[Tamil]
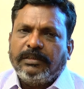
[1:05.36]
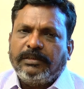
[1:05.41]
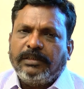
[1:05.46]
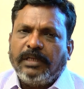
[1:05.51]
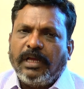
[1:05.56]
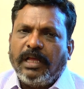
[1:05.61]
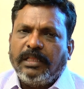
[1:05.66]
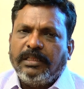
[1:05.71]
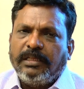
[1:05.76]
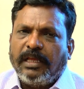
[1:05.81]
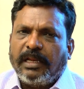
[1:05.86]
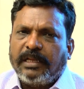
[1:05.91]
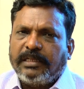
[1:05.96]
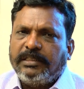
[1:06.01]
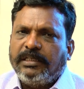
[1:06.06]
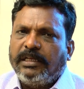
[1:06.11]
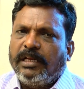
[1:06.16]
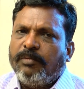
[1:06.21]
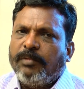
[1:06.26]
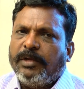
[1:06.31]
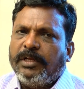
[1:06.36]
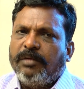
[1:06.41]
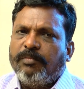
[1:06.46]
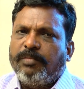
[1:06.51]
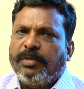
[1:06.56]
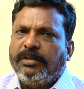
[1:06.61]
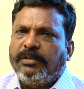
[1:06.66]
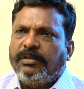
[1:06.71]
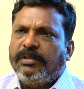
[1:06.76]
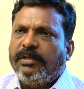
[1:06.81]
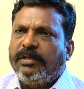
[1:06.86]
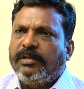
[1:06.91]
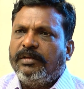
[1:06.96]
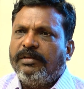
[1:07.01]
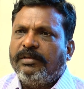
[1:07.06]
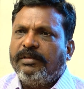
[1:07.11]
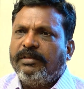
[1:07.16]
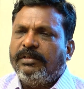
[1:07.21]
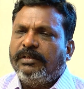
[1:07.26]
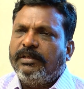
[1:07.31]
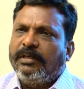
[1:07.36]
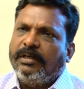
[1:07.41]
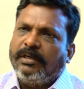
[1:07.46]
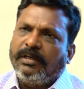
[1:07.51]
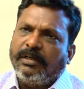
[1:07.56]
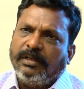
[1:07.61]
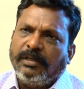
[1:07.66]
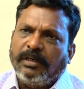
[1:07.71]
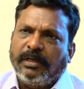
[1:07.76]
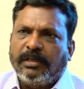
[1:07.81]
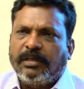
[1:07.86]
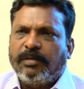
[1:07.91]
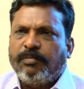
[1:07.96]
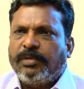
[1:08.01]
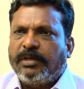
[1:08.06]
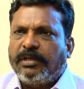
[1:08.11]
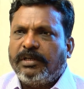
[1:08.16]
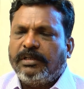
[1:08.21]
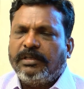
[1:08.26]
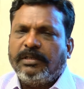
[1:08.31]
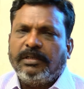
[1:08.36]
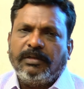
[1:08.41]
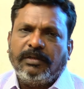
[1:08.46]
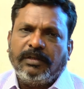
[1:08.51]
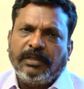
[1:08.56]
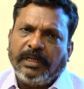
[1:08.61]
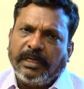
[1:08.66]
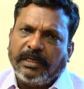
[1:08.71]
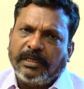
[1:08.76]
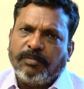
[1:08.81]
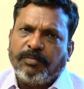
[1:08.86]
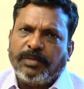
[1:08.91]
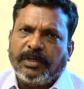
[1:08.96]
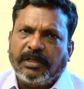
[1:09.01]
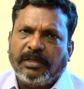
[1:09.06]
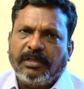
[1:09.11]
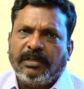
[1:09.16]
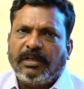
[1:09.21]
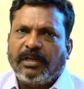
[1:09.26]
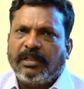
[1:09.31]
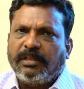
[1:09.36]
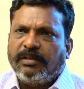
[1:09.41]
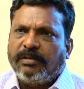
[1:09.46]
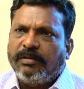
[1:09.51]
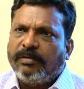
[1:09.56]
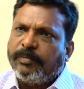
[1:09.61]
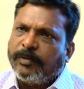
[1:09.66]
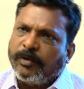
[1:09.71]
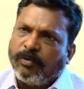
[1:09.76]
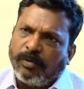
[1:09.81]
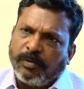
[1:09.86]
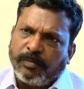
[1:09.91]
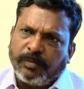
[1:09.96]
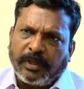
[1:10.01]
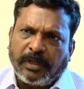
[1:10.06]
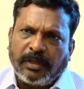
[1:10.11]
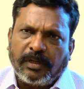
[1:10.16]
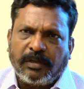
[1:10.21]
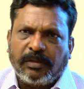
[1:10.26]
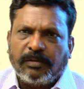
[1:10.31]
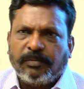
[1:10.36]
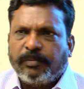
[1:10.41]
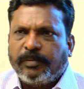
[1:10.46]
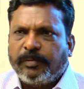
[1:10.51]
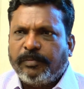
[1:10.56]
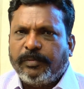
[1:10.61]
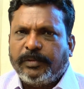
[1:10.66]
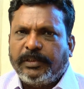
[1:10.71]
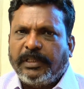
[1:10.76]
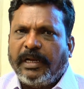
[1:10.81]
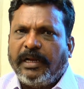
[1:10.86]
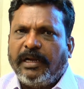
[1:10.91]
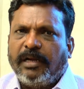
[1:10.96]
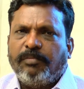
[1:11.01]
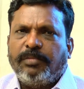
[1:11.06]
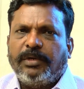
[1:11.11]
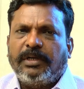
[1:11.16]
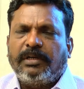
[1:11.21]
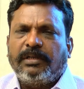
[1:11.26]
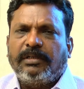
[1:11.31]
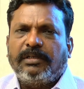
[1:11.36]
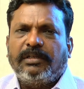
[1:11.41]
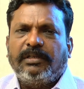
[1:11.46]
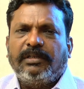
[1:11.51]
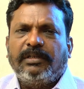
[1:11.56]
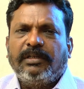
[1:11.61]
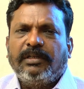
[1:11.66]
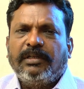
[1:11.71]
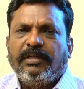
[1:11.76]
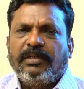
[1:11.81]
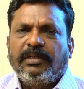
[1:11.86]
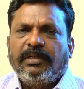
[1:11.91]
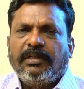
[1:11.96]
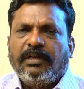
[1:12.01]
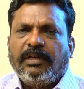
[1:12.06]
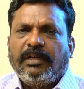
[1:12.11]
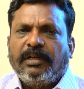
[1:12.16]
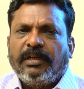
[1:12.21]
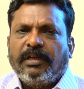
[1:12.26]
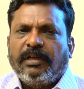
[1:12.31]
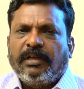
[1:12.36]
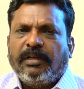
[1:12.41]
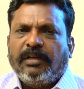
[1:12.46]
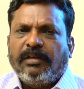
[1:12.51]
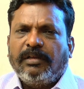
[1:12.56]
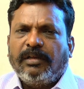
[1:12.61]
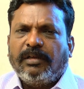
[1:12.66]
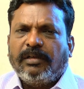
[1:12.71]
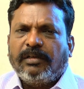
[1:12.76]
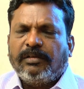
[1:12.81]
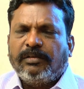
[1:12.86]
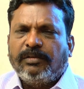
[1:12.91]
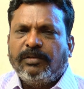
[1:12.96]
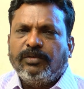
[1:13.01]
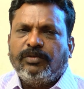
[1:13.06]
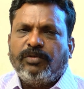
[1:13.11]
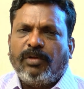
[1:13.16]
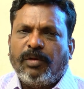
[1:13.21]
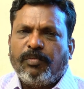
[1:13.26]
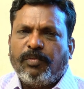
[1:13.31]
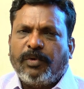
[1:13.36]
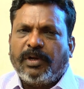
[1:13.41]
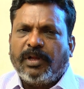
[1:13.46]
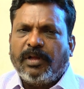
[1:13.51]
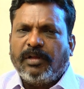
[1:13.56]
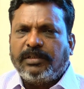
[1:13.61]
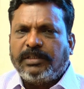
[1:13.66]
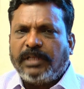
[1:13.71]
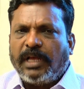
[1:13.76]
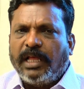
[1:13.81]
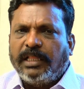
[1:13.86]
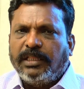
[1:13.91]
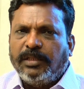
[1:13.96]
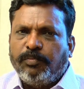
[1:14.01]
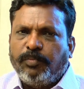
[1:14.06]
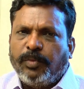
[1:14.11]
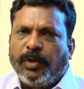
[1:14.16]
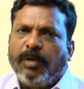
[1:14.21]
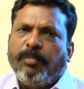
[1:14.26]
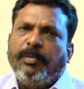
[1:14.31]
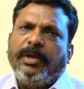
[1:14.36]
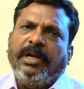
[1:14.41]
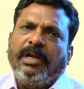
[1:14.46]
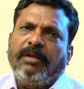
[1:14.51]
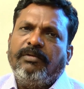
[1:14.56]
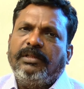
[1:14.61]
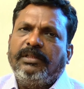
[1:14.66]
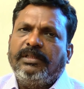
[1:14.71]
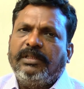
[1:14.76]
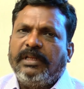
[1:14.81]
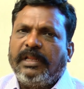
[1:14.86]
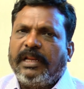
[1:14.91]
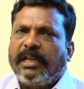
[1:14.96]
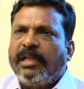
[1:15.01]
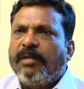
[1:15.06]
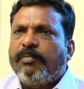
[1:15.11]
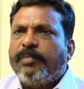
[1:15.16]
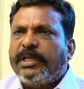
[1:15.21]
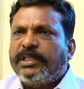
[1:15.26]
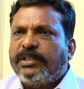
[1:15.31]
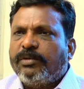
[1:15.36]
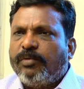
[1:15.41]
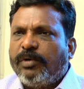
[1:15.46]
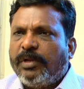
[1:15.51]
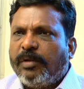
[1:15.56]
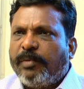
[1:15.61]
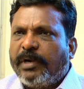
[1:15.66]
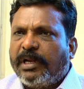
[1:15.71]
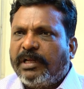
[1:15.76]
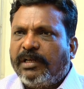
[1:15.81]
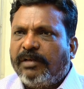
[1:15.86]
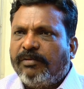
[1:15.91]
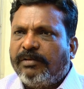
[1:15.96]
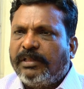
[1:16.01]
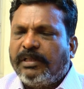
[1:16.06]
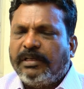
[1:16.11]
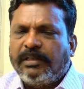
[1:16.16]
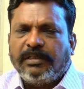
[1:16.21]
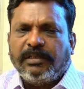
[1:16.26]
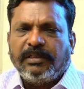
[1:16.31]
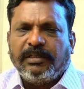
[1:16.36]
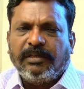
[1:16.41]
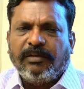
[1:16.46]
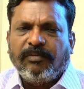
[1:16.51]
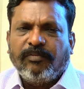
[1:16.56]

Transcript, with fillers: சாதி அரசியலை மையப்படுத்தி எடுக்கப்பட்டிருக்கு இயக்கப்பட்டிருக்கிறது திரையிடப்பட்டிருக்கு இன்னும் சொல்லப்போனால் சாதி பெருமைகளை வந்து நிறைய பேசக்கூடிய படங்கள் வந்திருக்கு